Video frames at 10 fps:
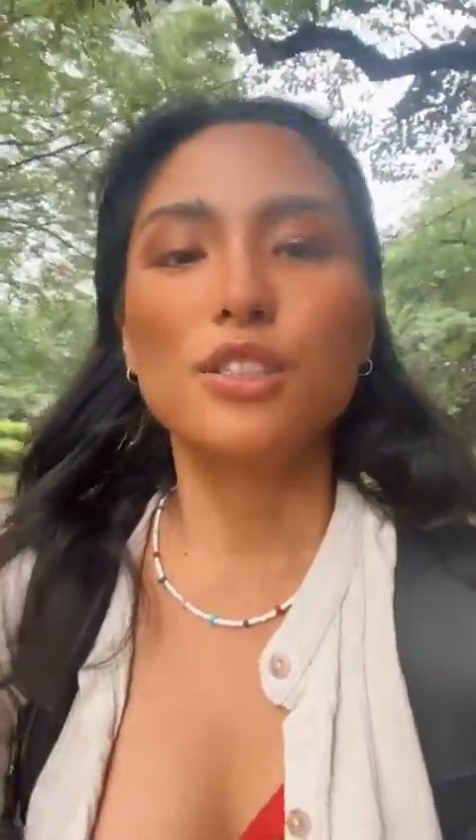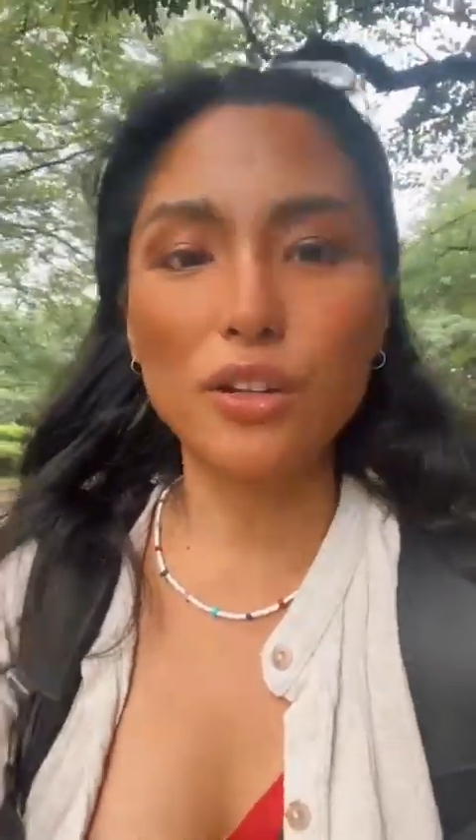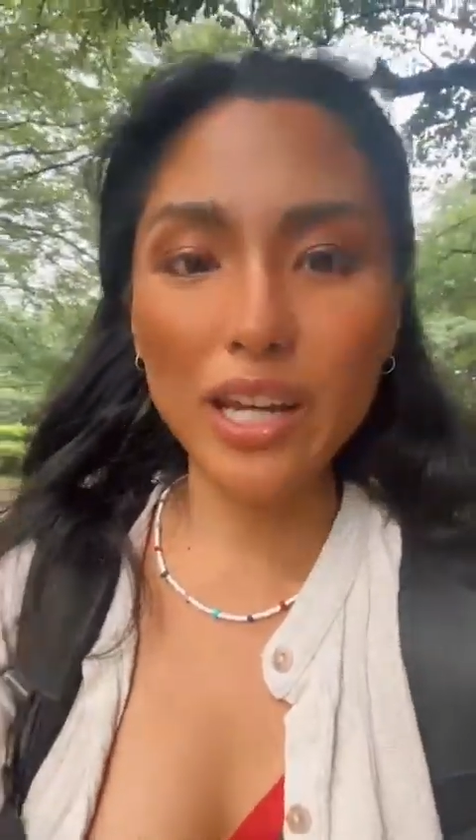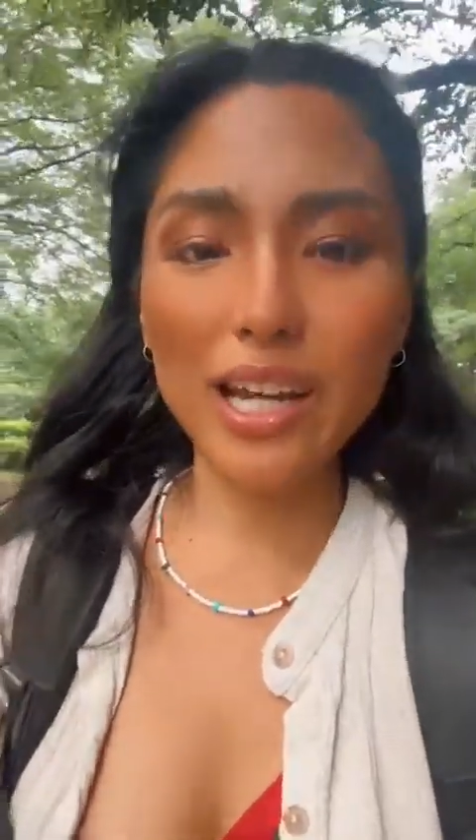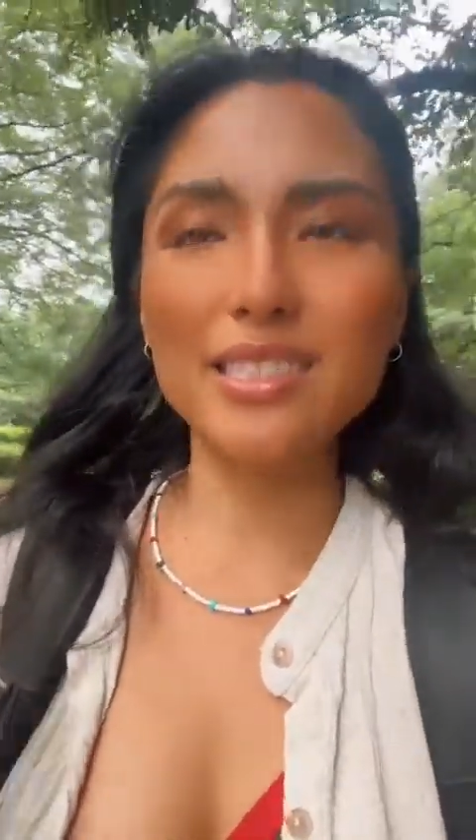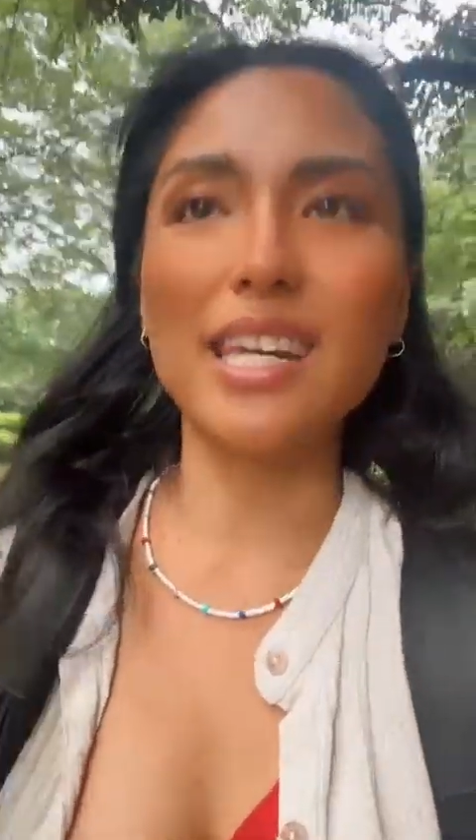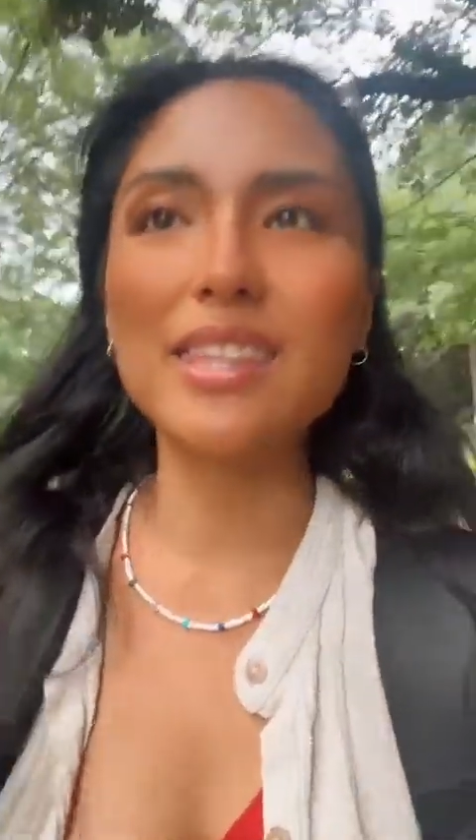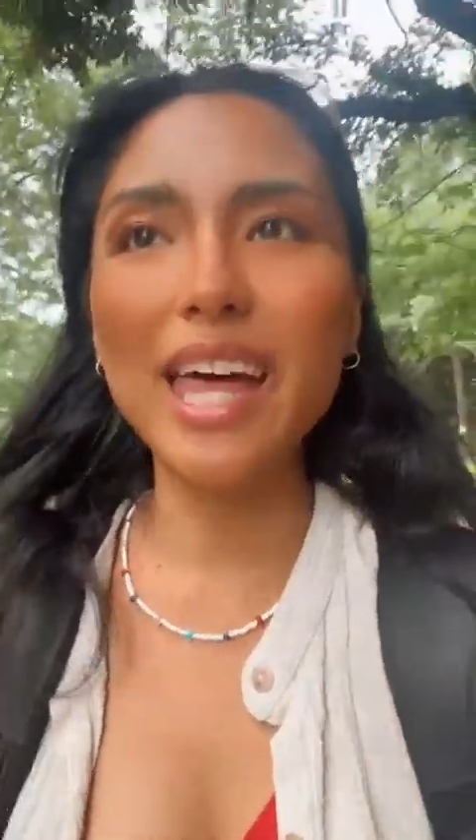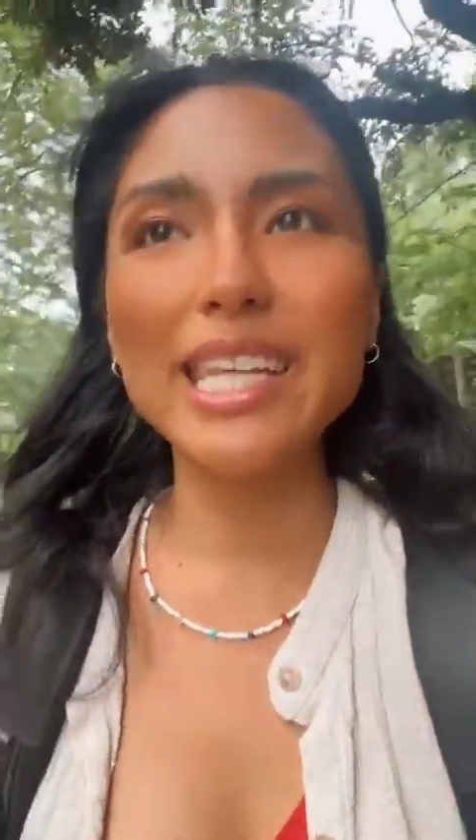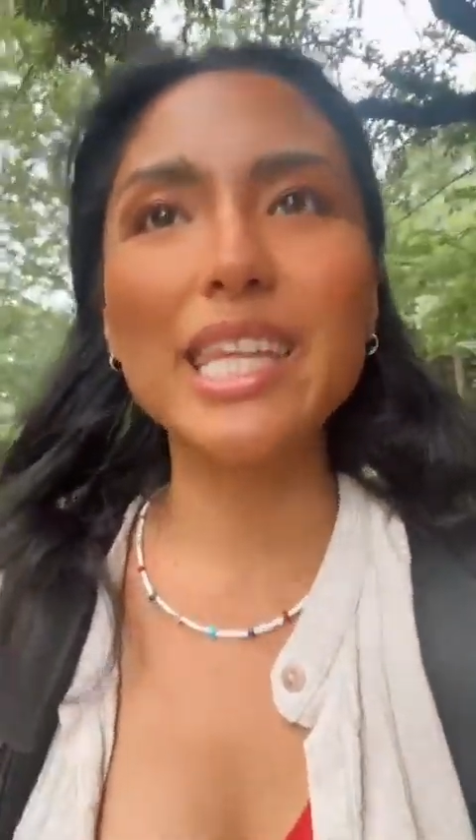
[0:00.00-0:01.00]
それが
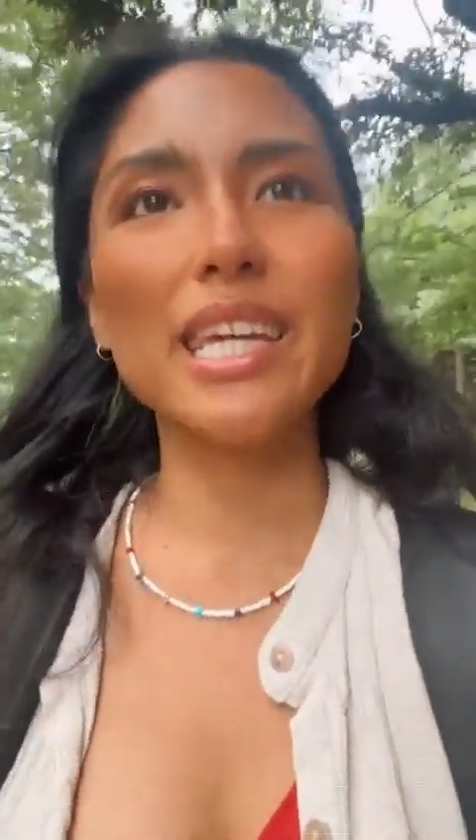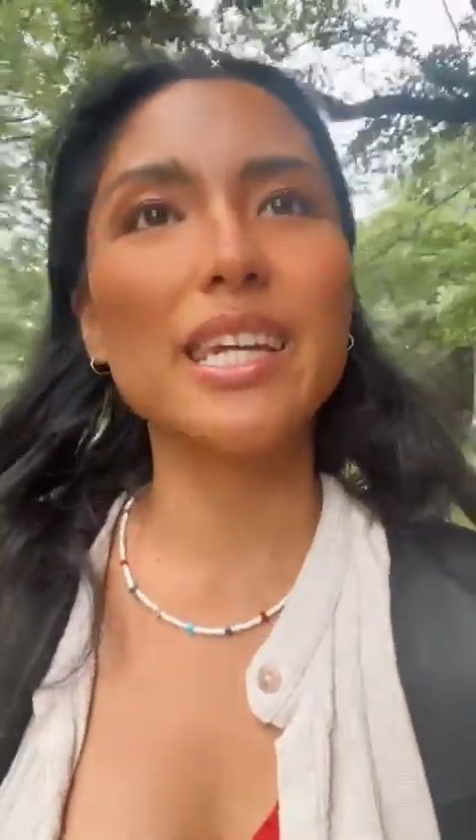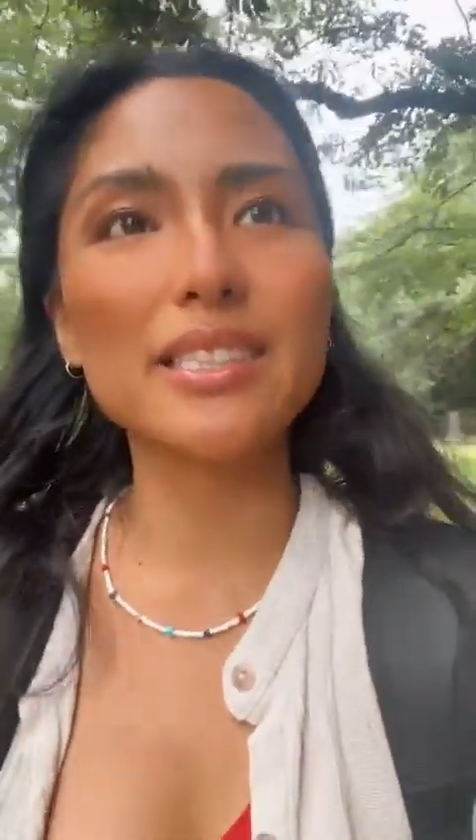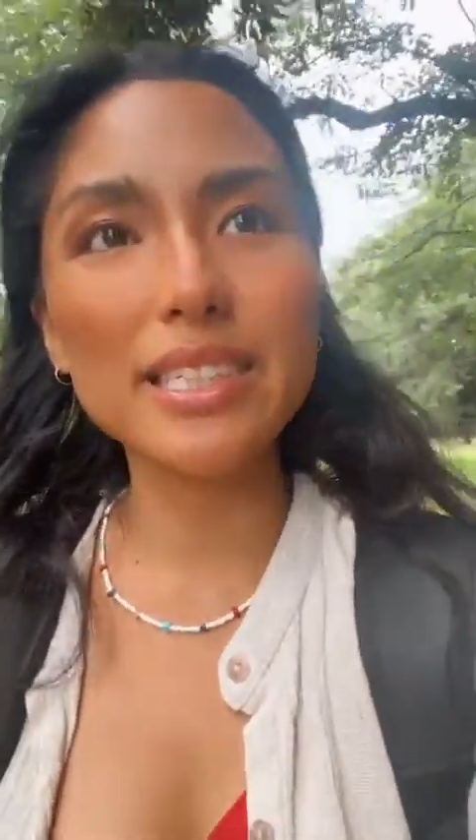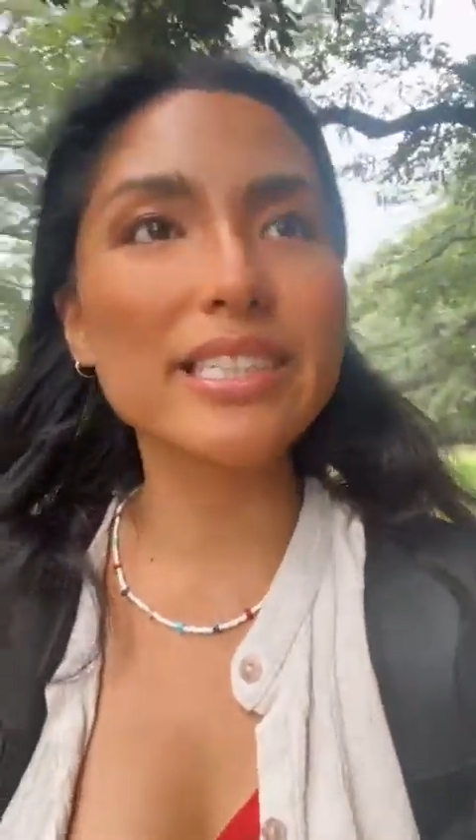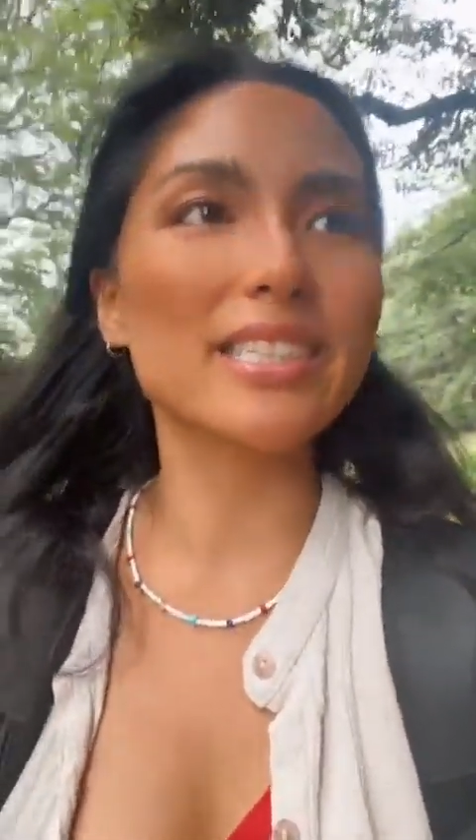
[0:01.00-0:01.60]
絶対的な事